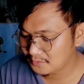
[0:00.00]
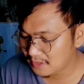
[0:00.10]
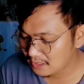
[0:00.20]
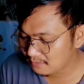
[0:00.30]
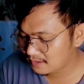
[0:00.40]

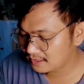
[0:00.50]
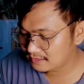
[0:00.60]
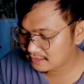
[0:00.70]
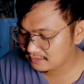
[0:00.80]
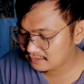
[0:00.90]
Wow, ang
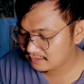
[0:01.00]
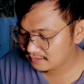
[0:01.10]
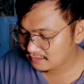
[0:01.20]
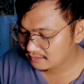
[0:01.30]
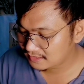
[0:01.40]
ganda.
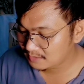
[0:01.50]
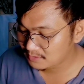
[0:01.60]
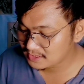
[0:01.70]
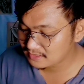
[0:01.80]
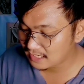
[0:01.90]

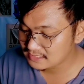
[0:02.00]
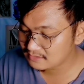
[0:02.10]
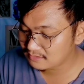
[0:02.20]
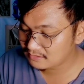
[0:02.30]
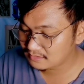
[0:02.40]
Tingnan mo, isang taas
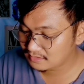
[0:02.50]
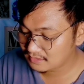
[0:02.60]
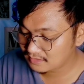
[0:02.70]
na no.